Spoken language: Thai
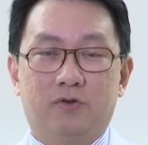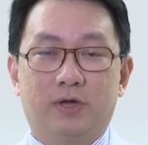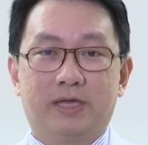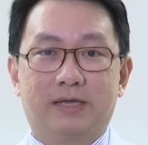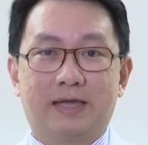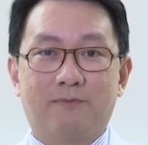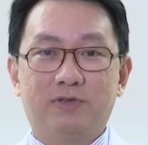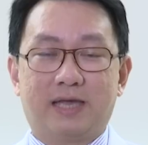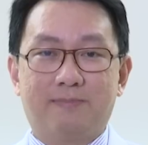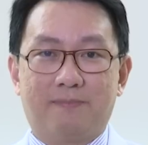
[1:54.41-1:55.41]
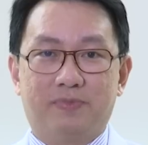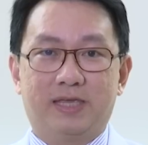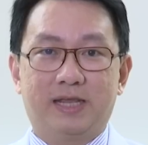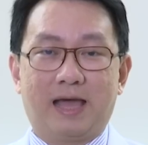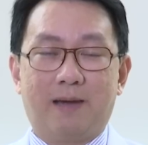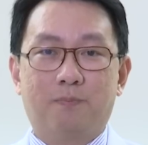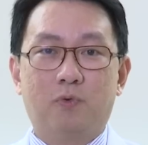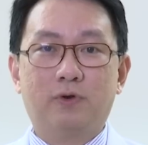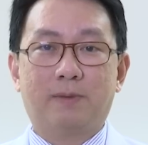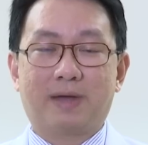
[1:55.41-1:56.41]
โดยงานวิจัยแบบนี้นะครับ
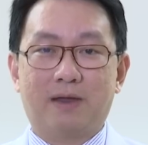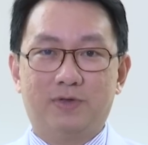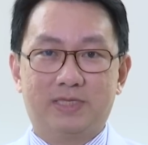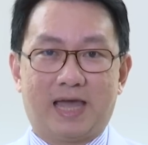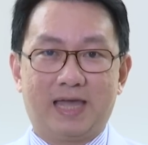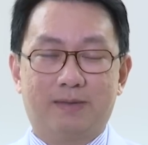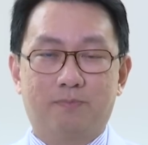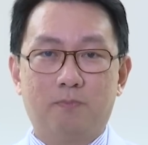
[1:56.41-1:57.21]
ผู้ทำการวิจัย